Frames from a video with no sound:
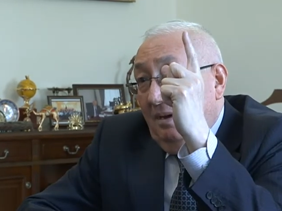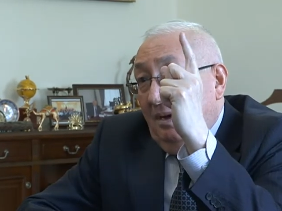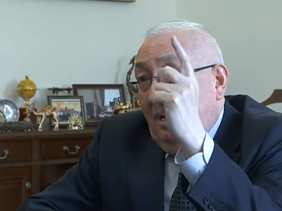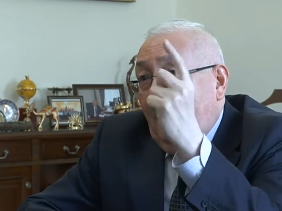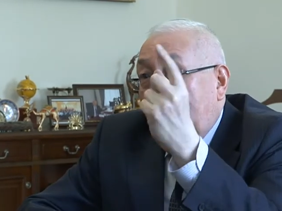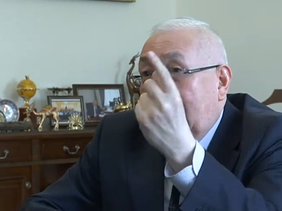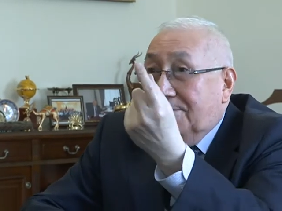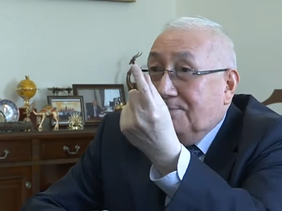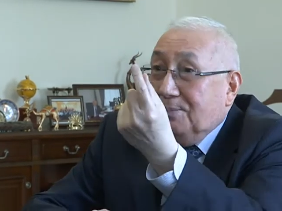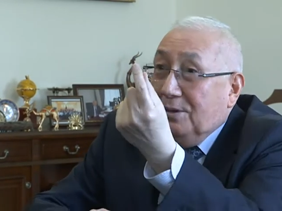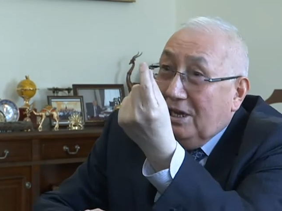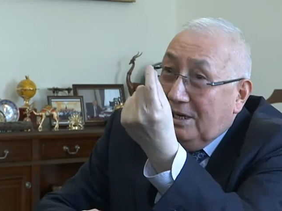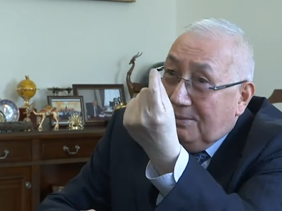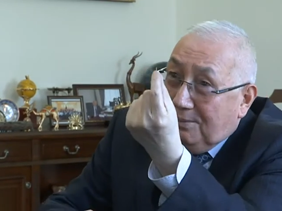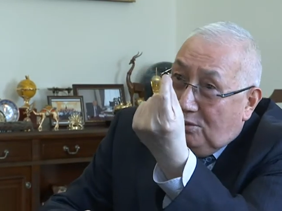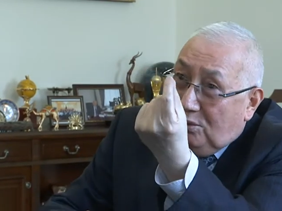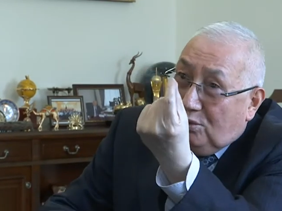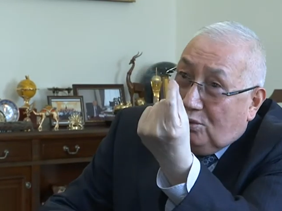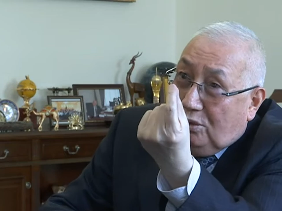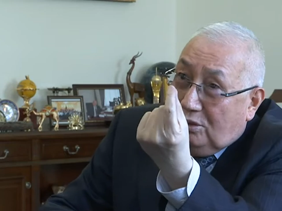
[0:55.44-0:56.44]
А первый
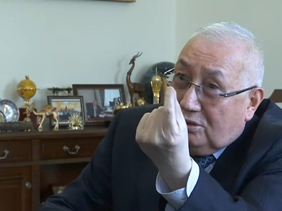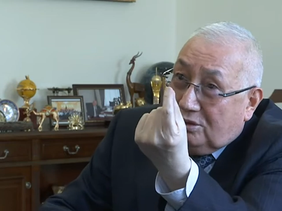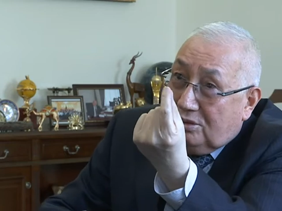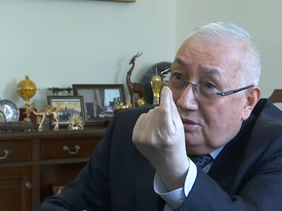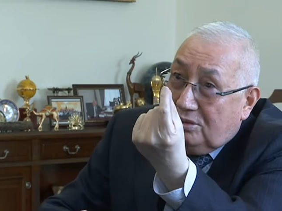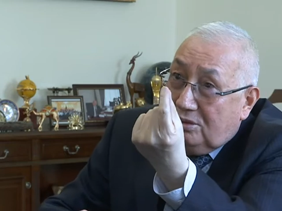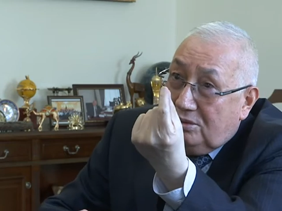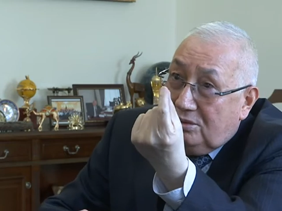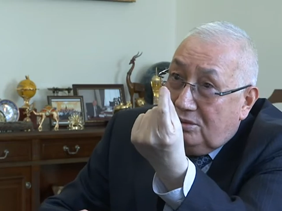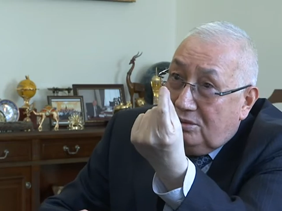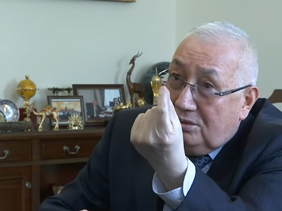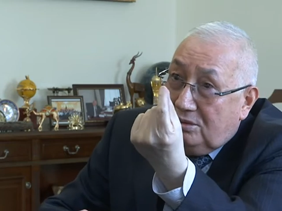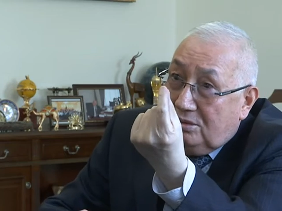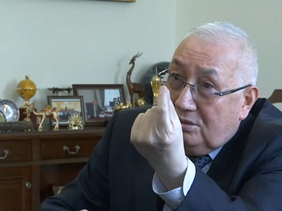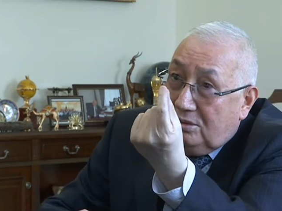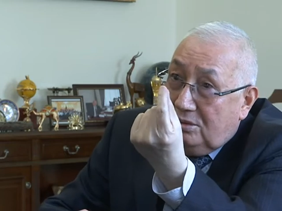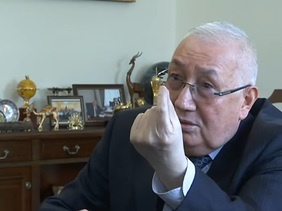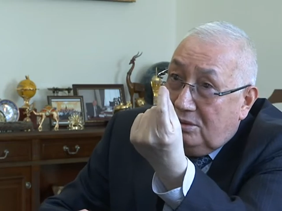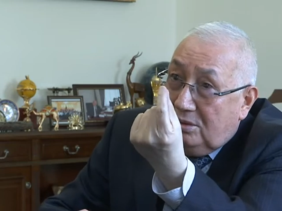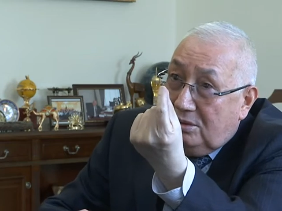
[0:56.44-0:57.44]
укос
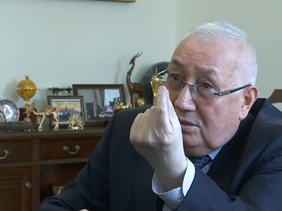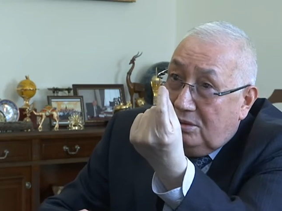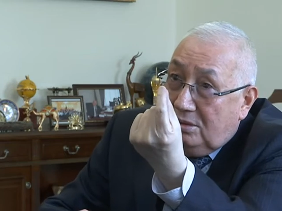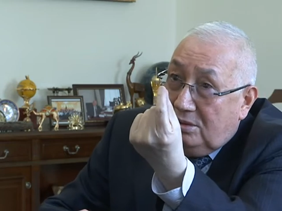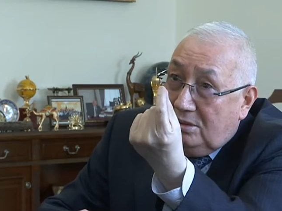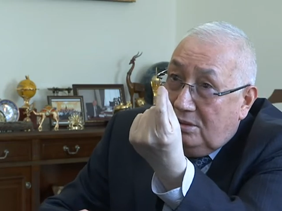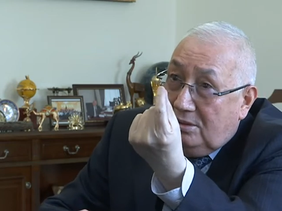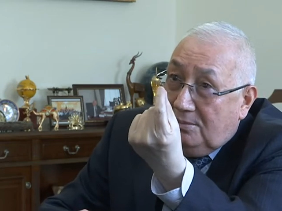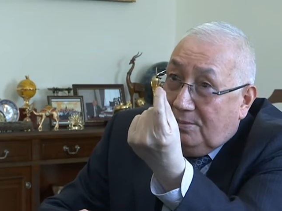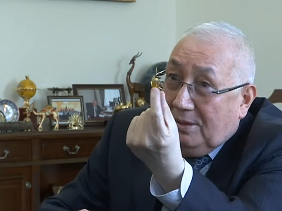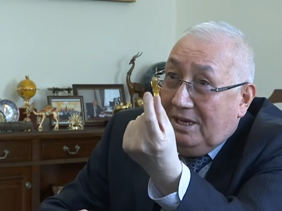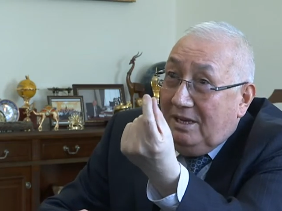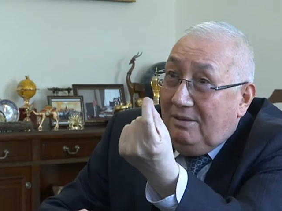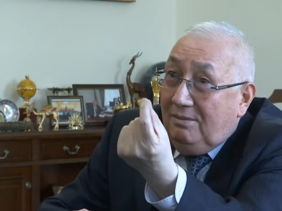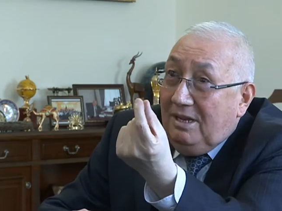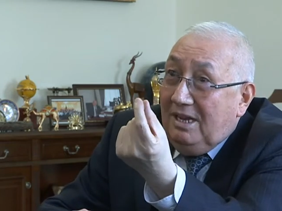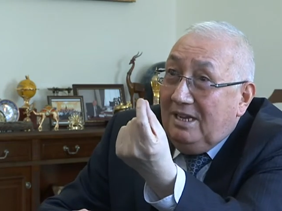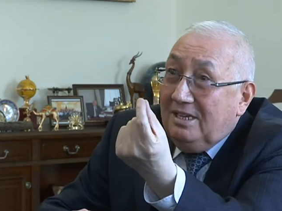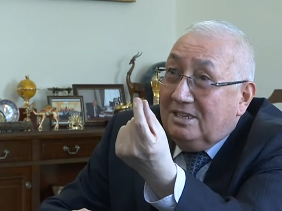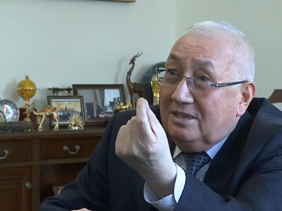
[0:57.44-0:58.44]

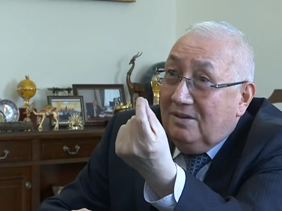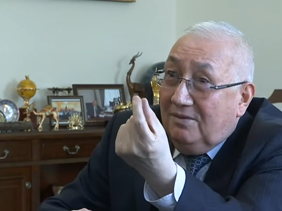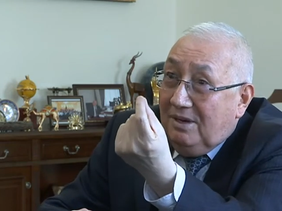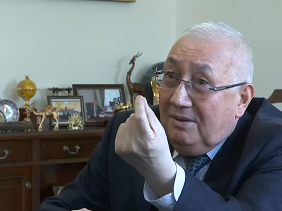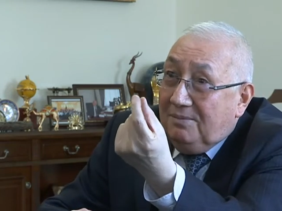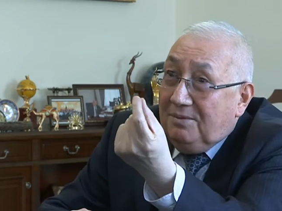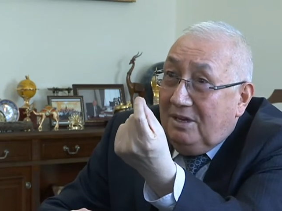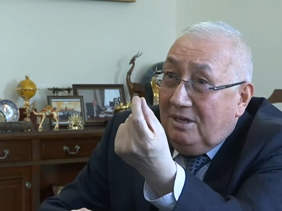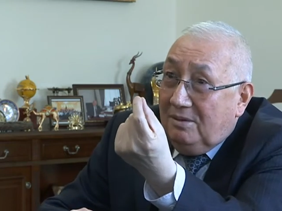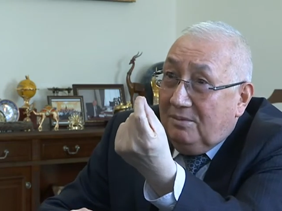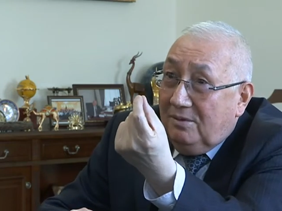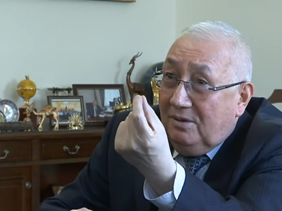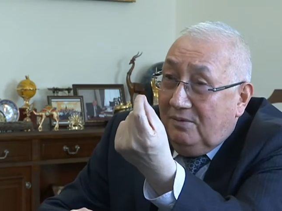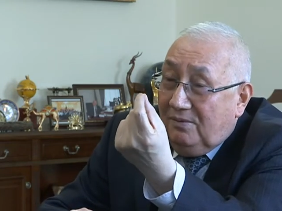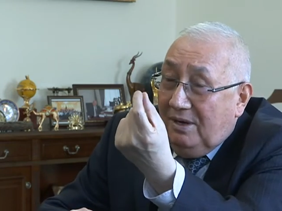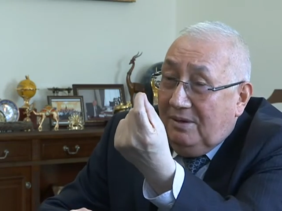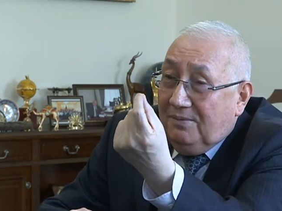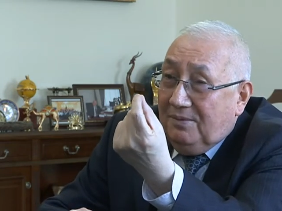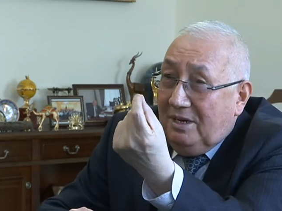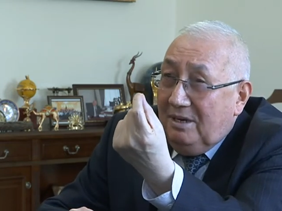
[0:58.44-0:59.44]
появляется во время,
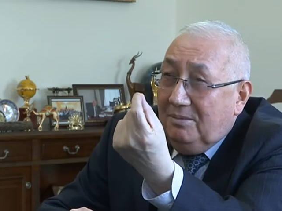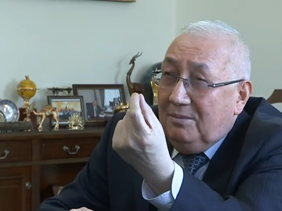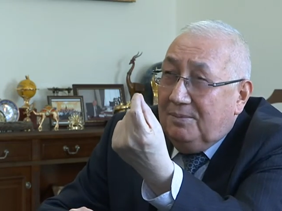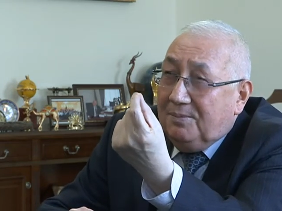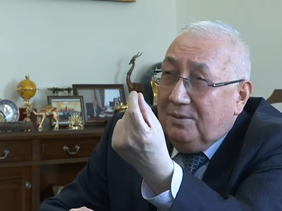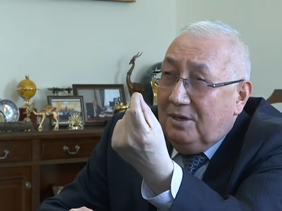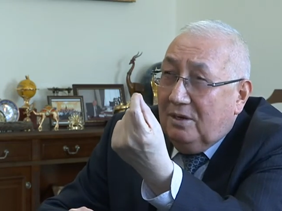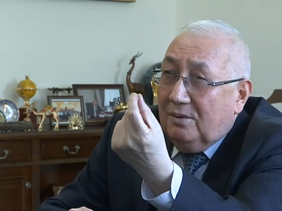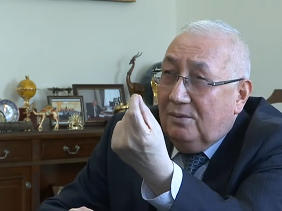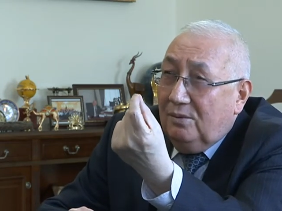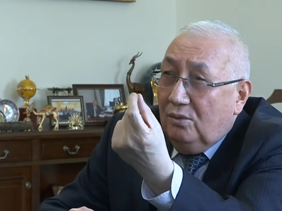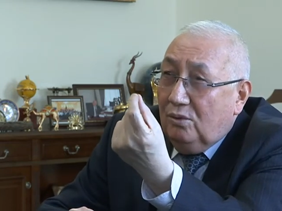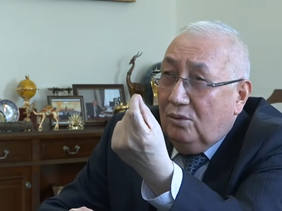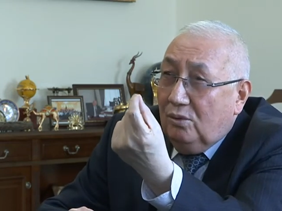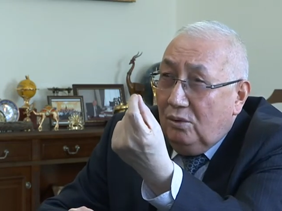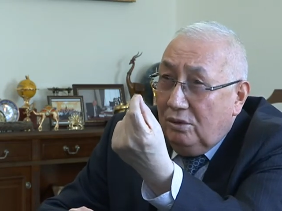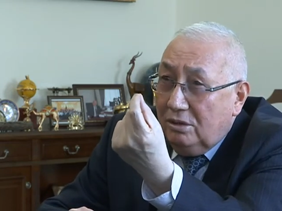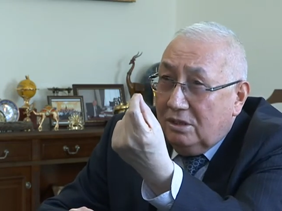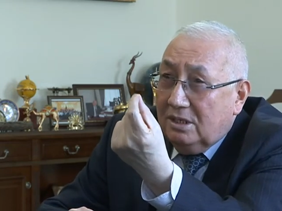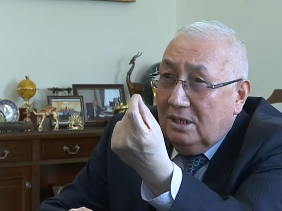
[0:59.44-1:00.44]
во время первого
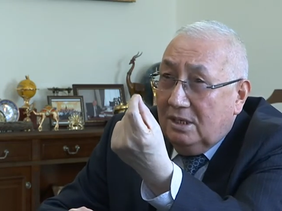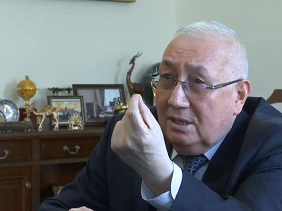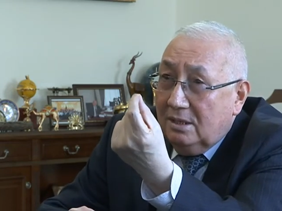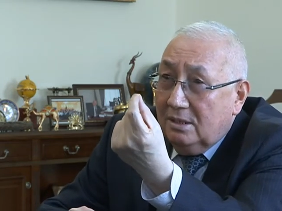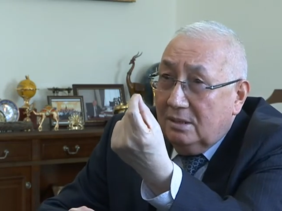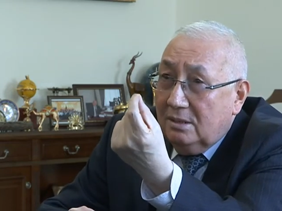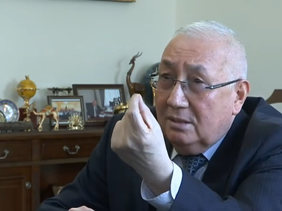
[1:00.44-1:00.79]
укуса